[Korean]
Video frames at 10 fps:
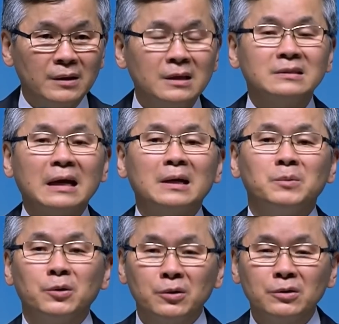아, 이
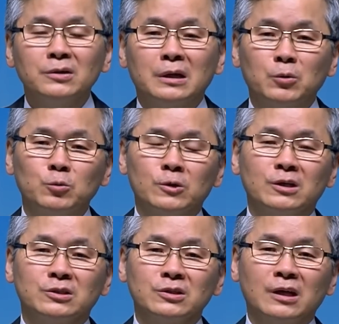사람이 어른이라고
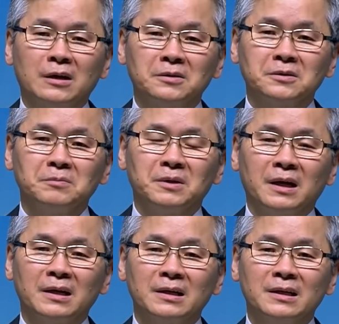그렇게 정의하는
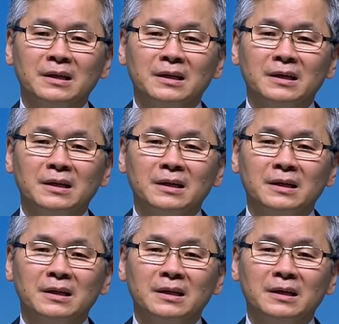겁니다.